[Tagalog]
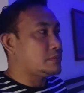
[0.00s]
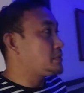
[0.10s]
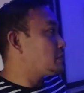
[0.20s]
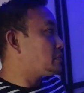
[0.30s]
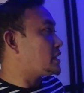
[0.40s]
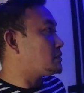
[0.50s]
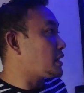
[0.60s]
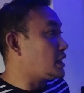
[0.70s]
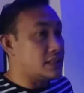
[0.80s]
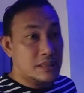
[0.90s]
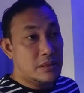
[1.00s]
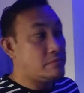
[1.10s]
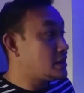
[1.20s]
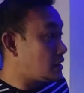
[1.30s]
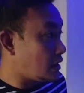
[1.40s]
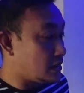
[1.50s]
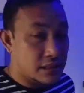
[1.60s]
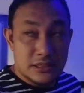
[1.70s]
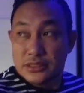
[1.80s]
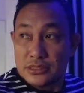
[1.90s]
nasa Pilipinas. Para nasa ibang bansa,
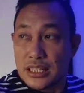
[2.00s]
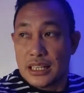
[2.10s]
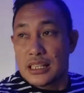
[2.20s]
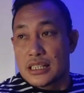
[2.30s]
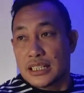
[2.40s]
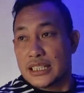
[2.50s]
sa totoo lang.